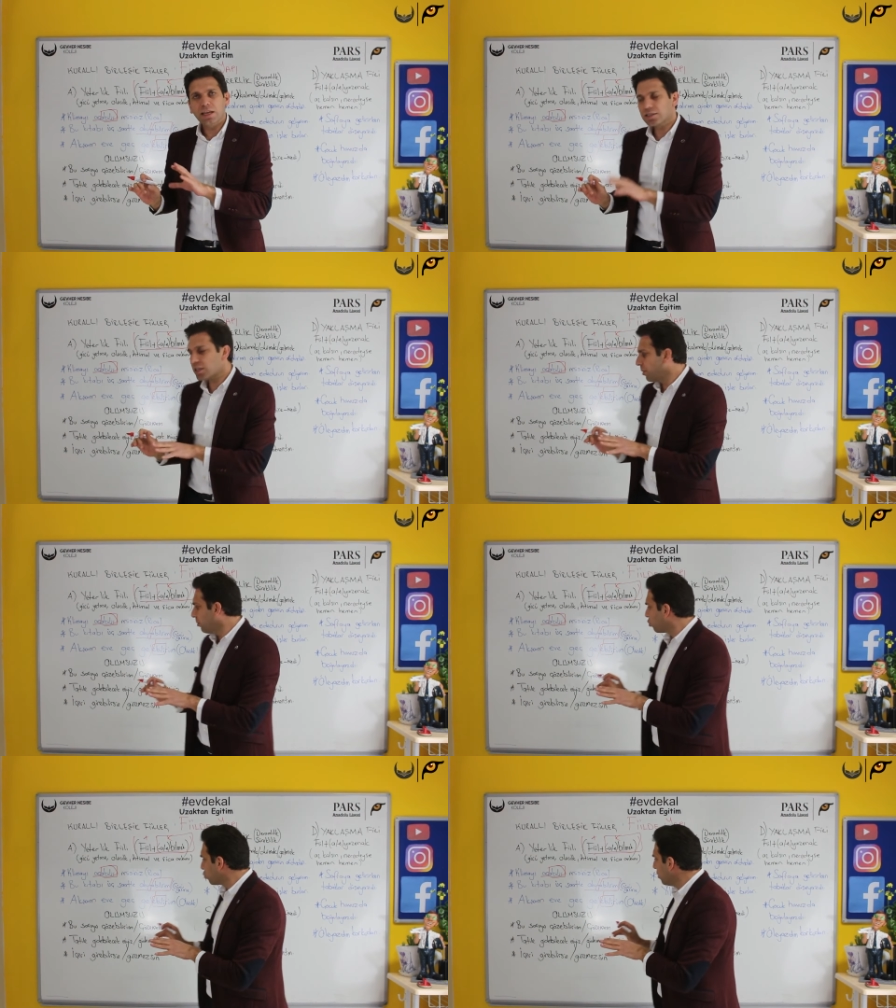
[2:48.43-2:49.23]

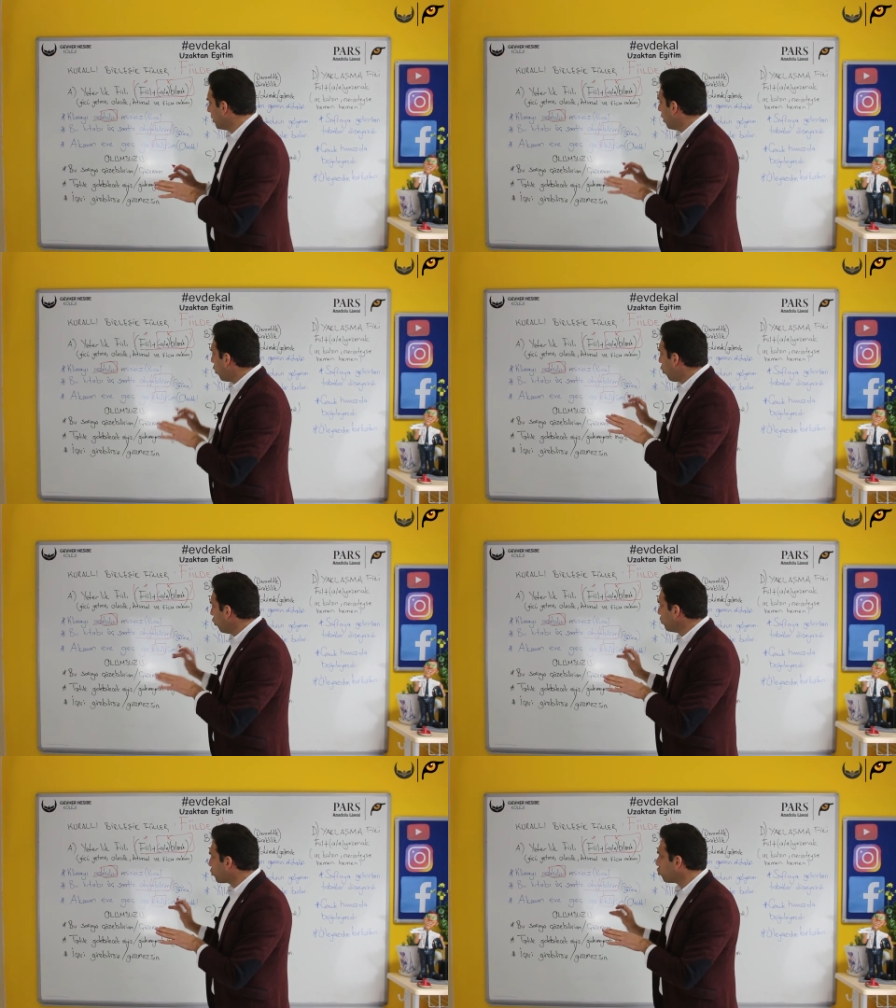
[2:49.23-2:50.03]
Sebep şu,
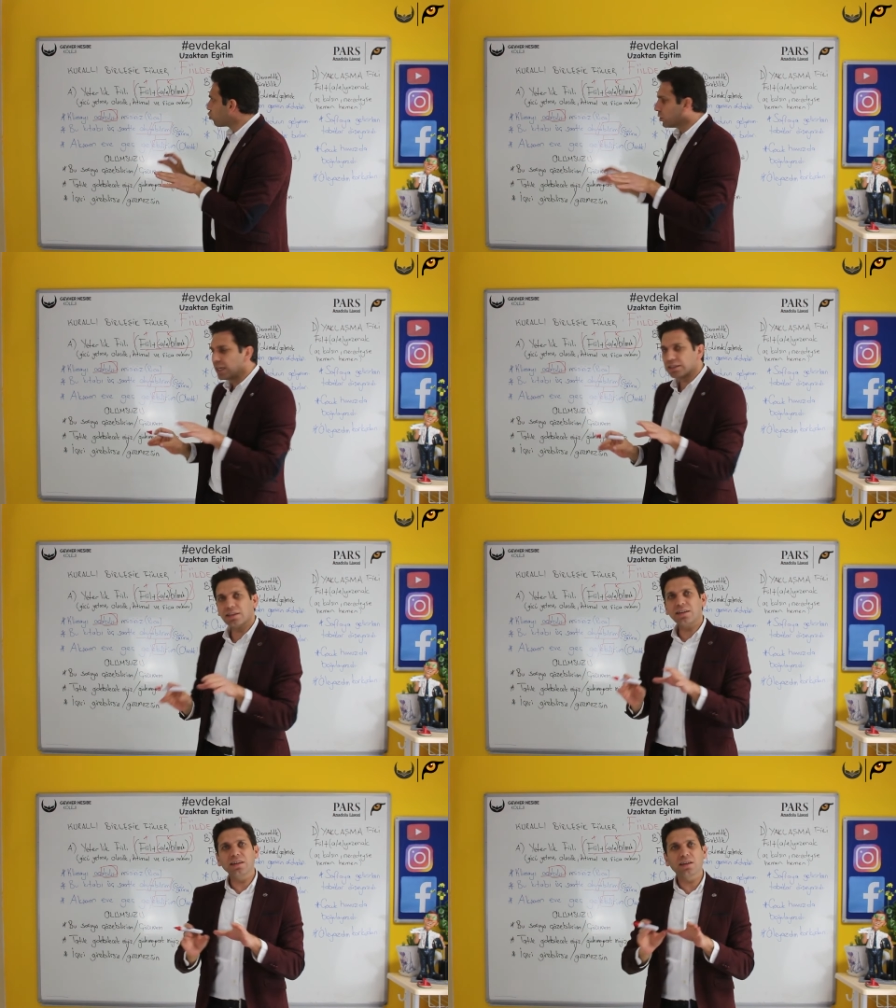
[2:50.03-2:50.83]
olumsuzu,
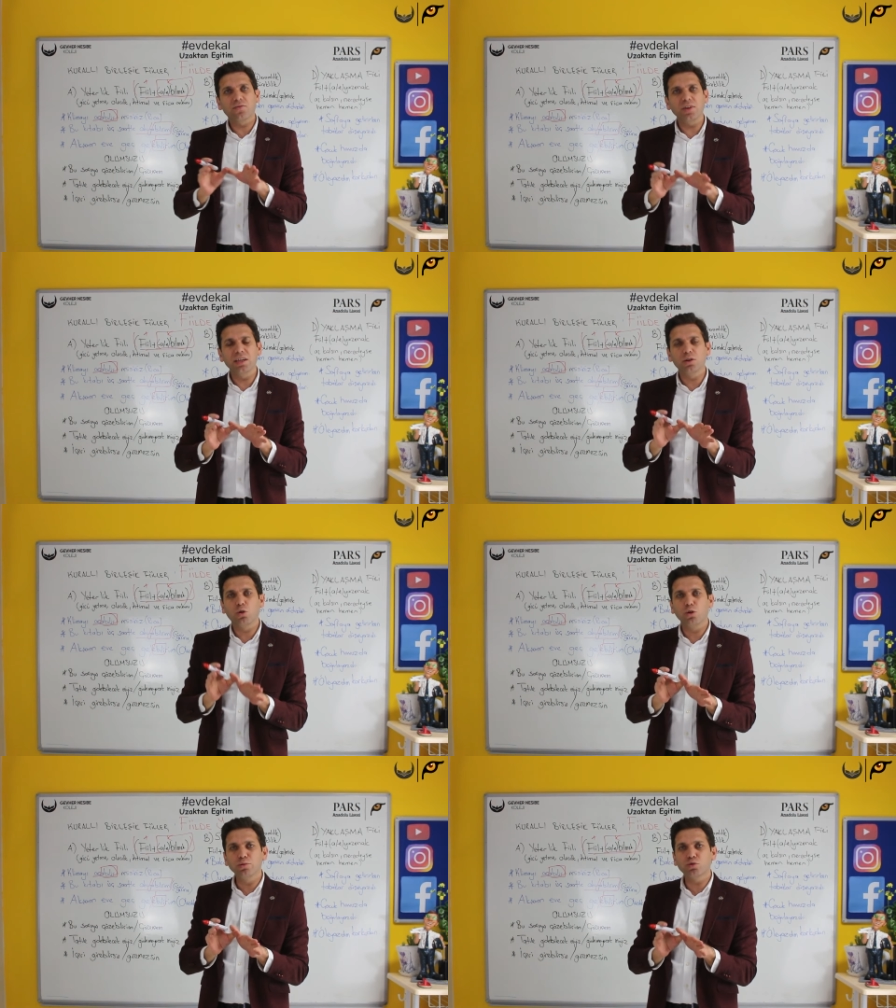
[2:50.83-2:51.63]
yeterlilik
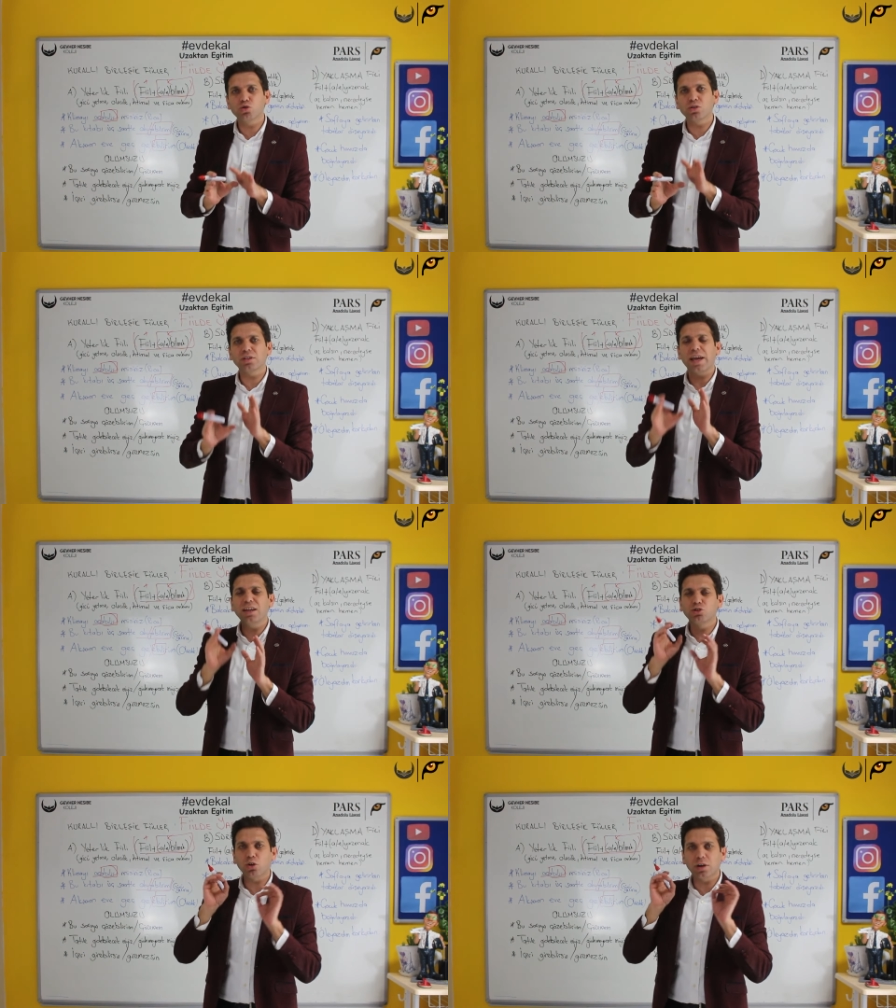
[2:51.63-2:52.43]
fiilin olumsuzu
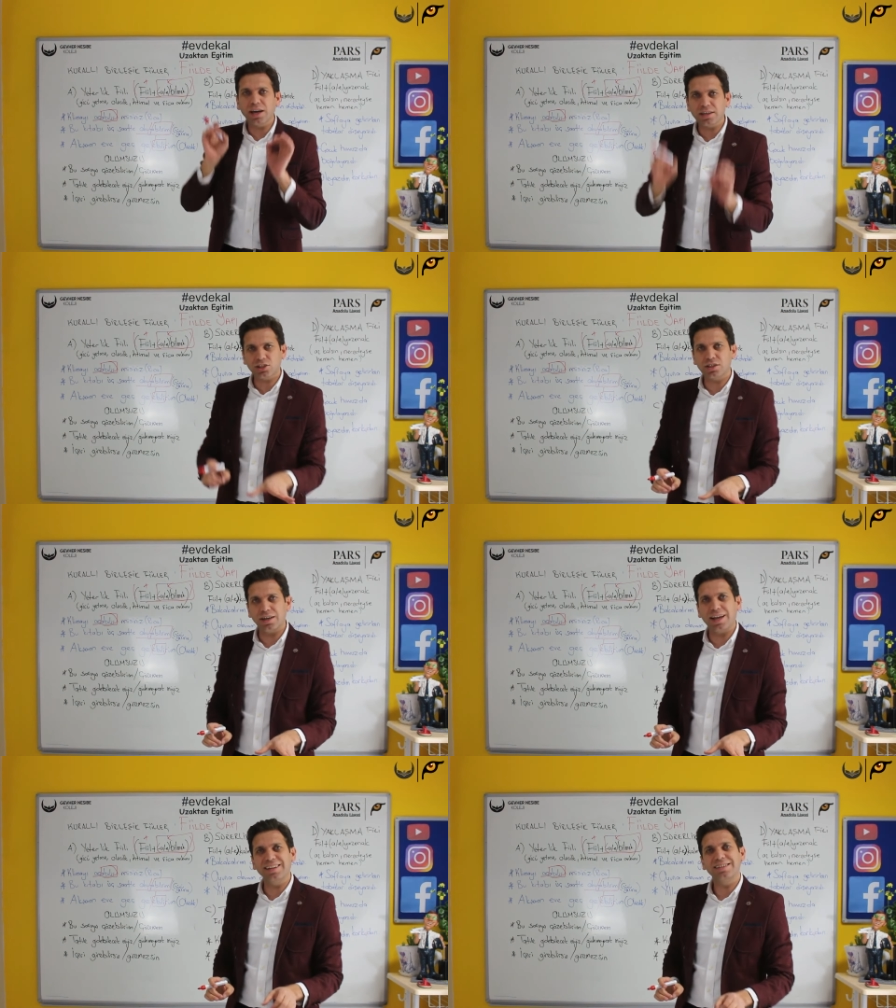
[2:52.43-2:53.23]
en çok
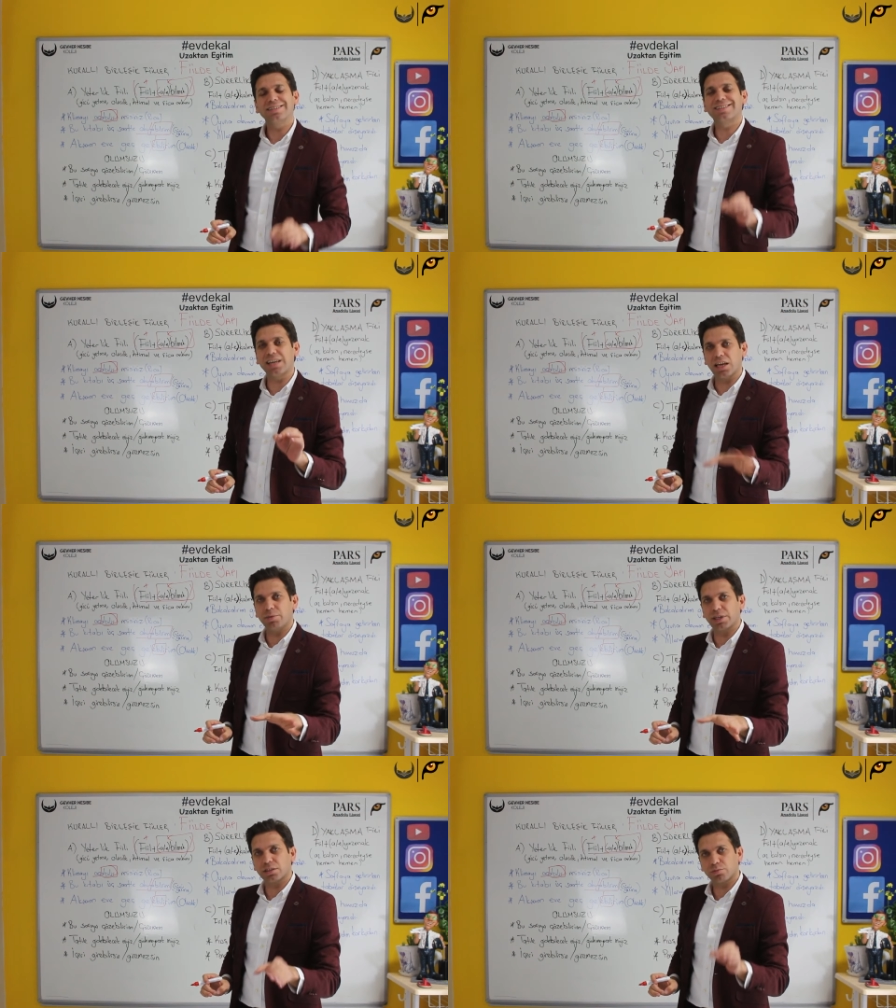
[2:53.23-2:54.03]
karıştırılan
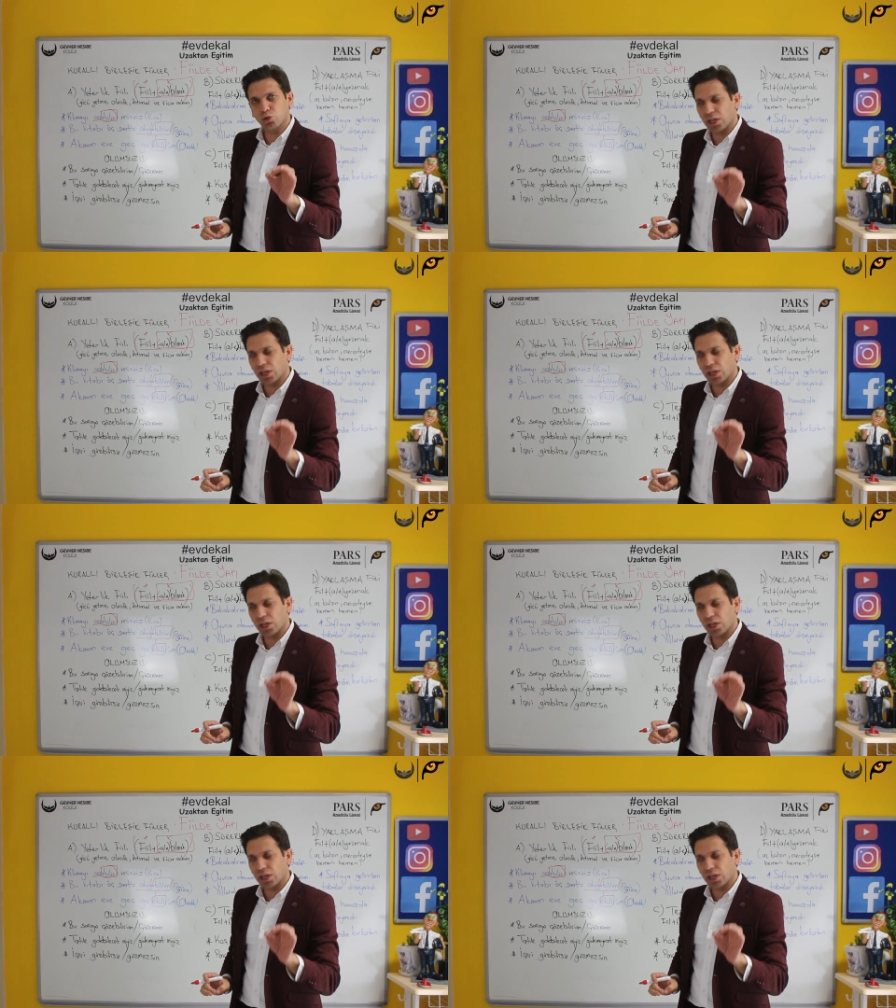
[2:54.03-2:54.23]
kelimedir.